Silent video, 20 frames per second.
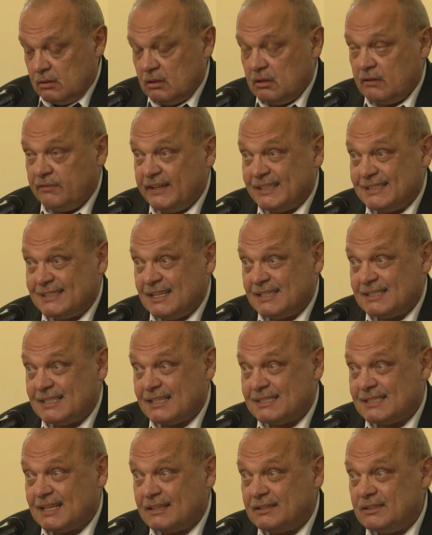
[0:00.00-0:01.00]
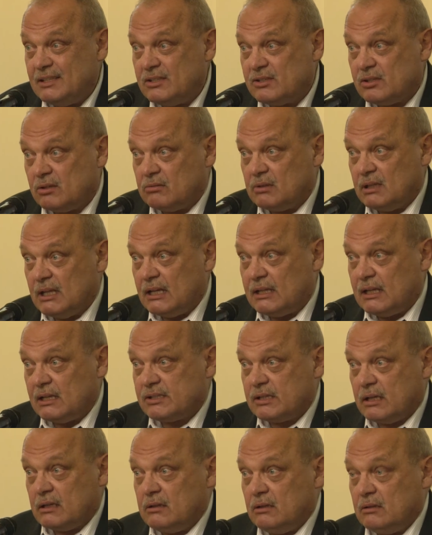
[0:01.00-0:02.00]
kwestię zasadniczą dla
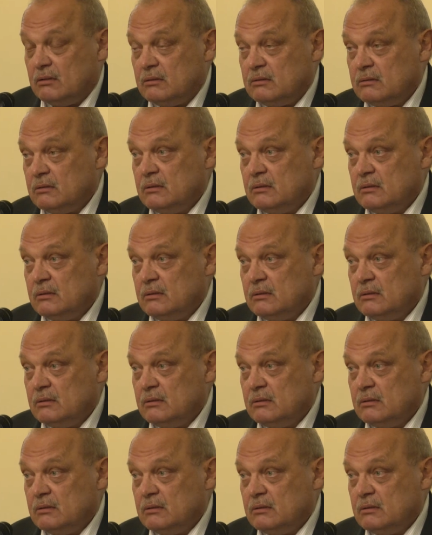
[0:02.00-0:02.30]
naszego